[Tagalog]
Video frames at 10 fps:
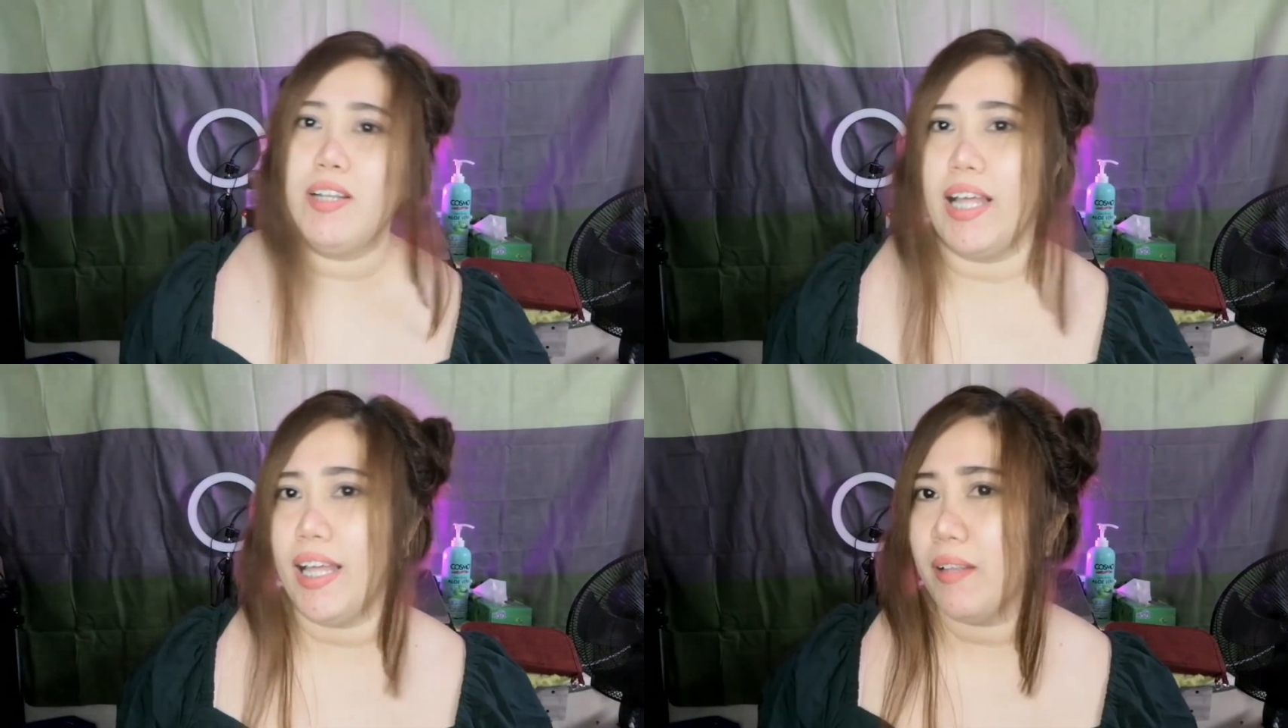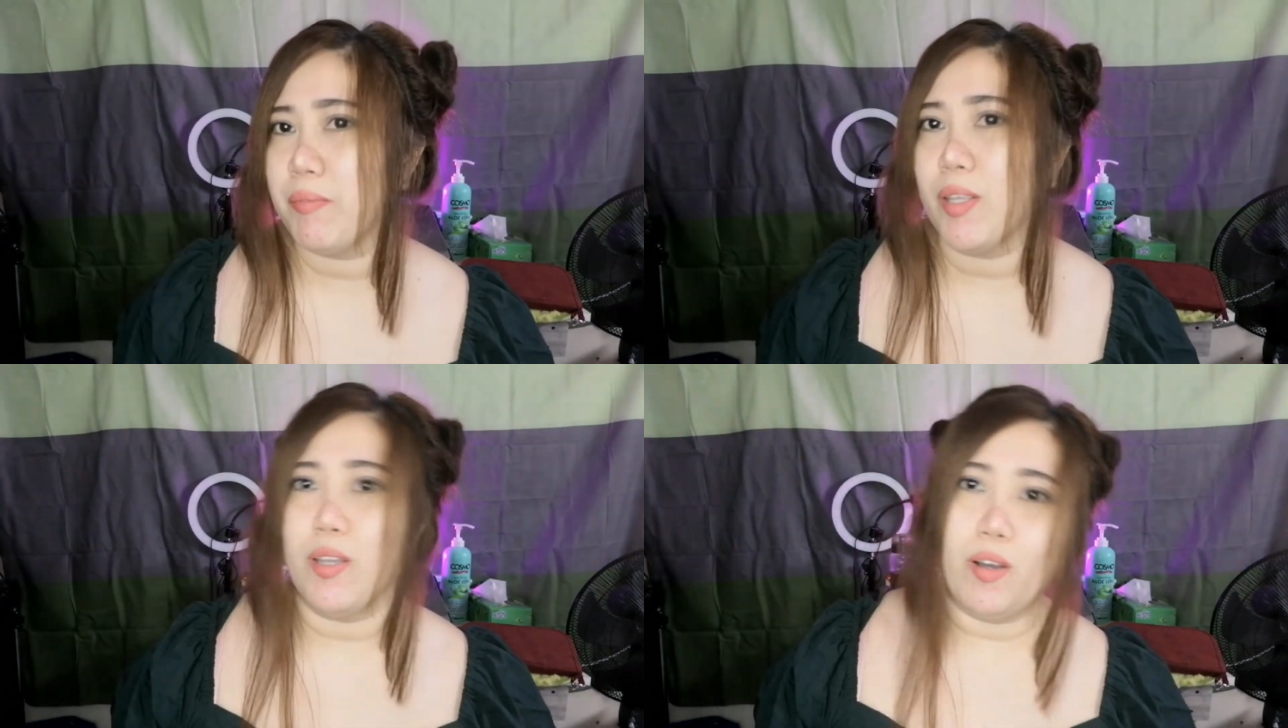na?
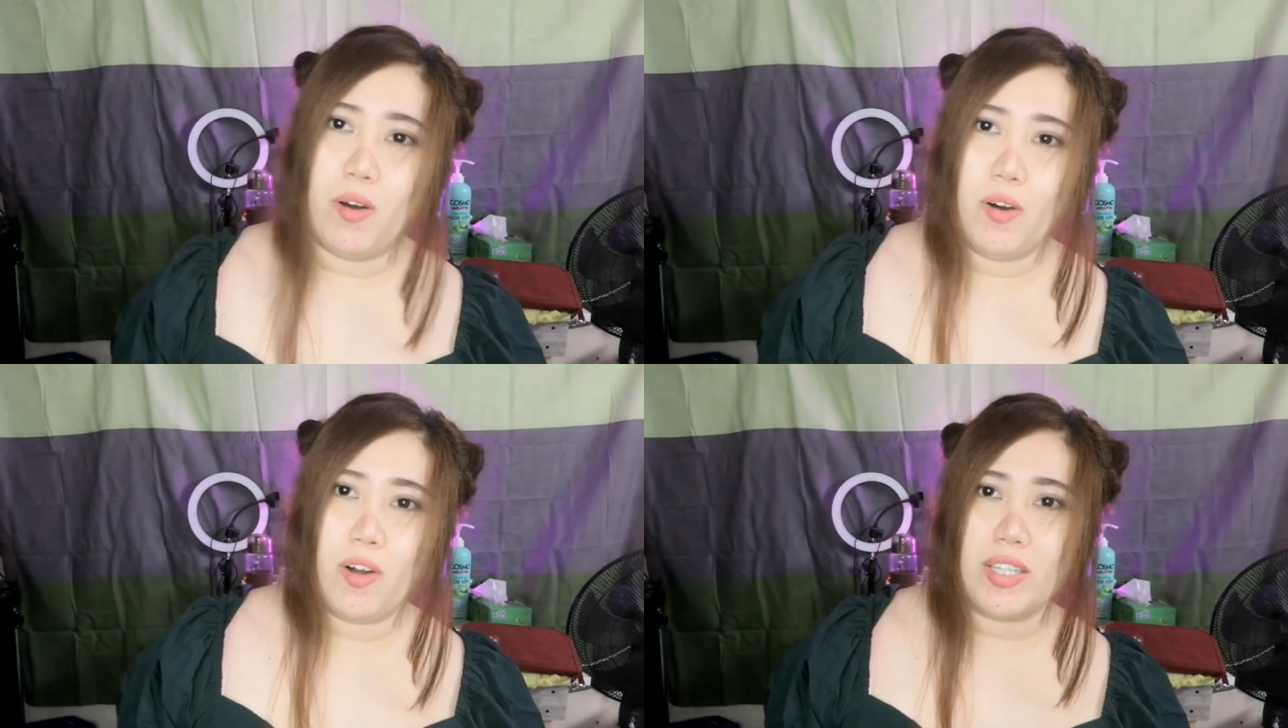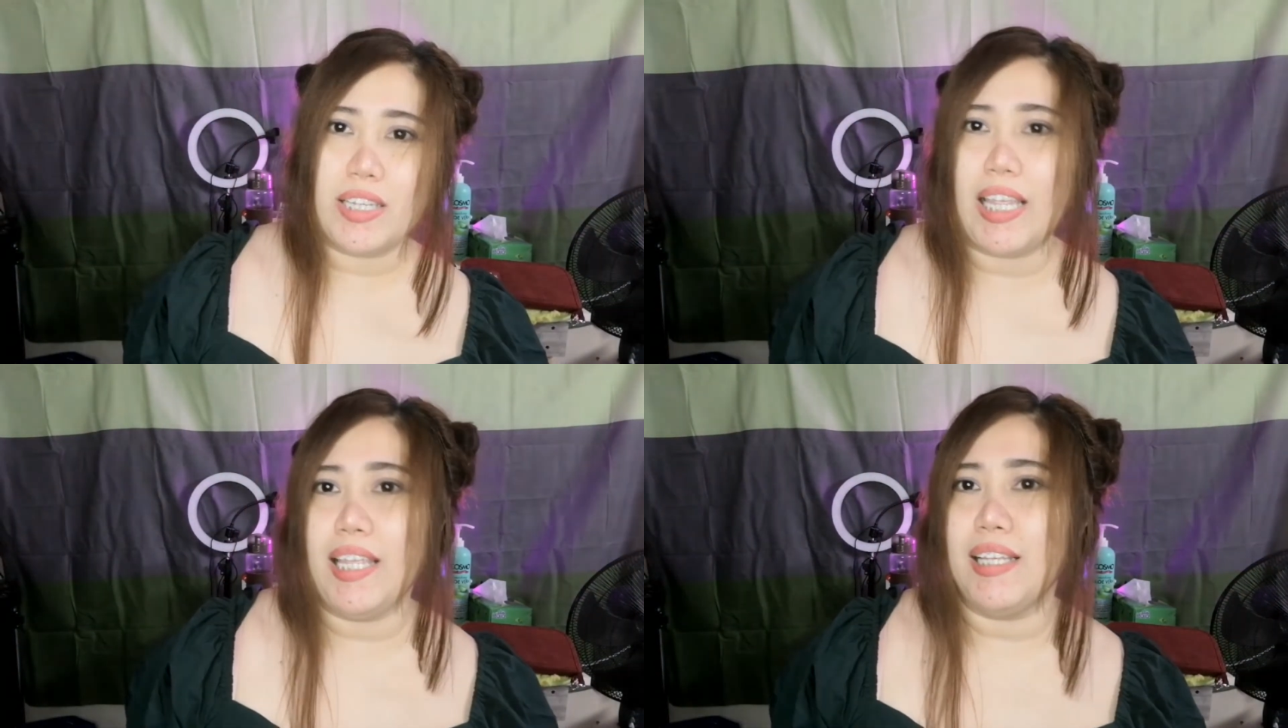
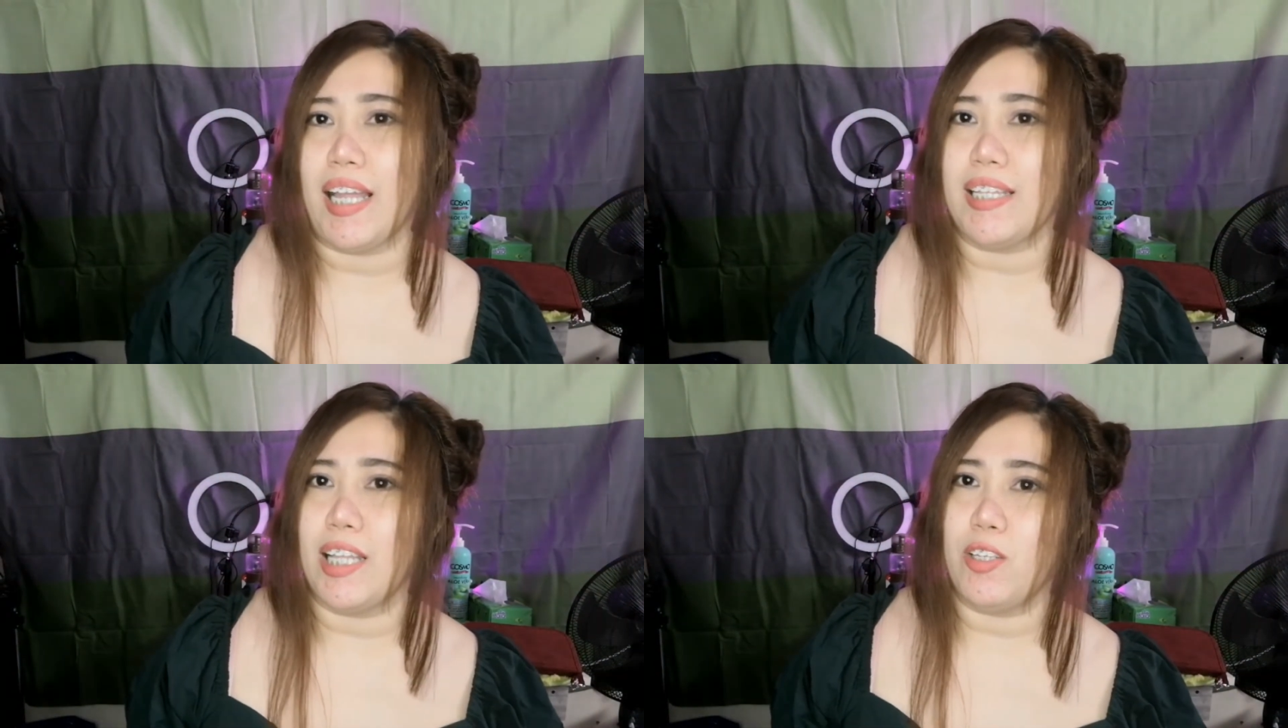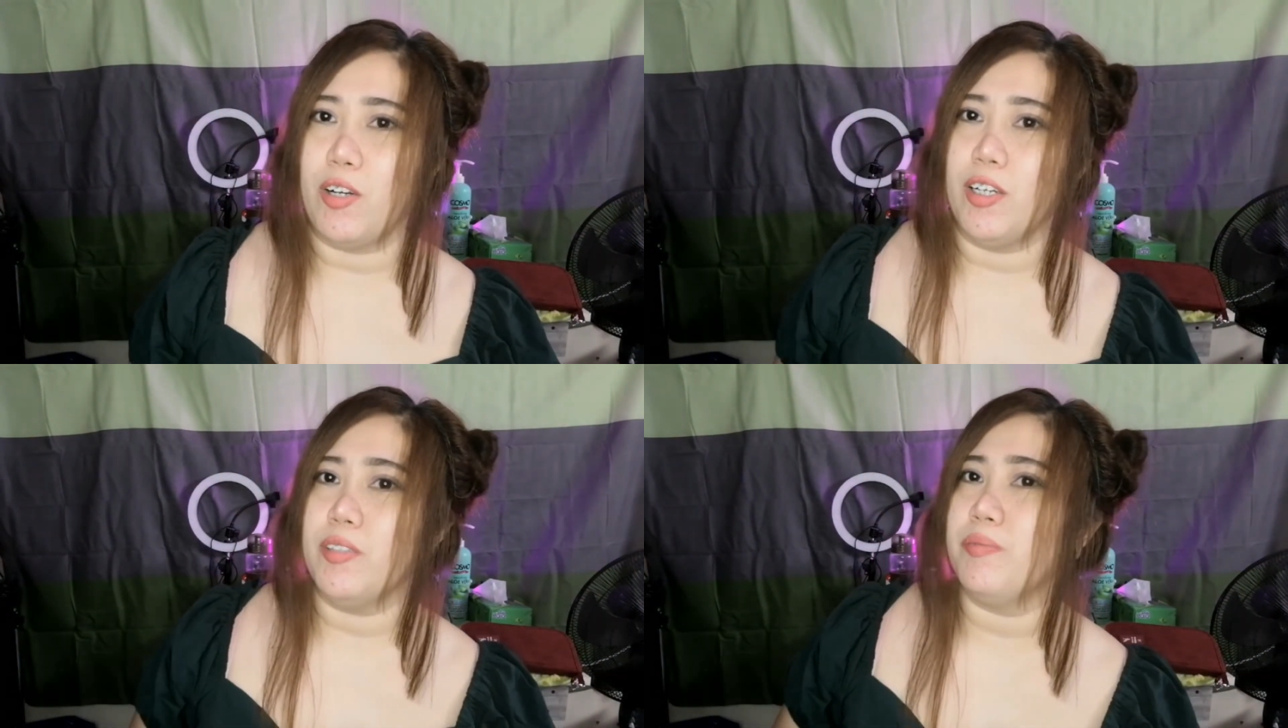Okay, nakita
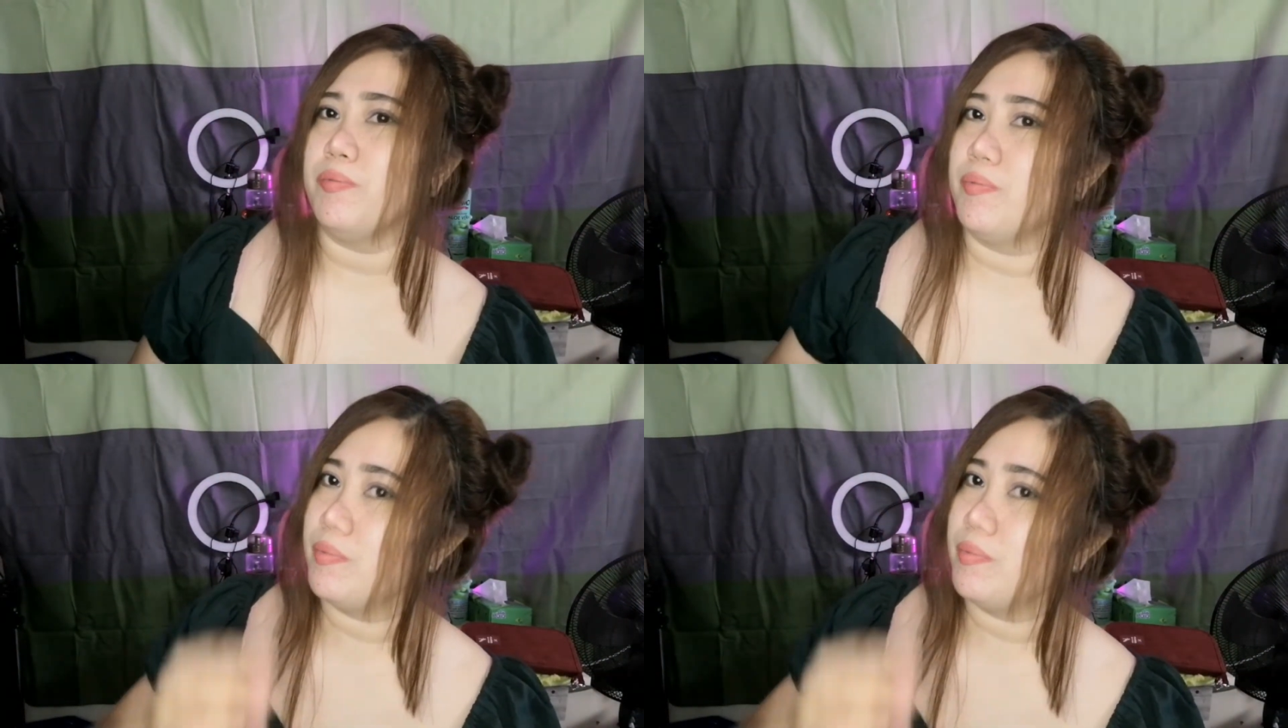nyo?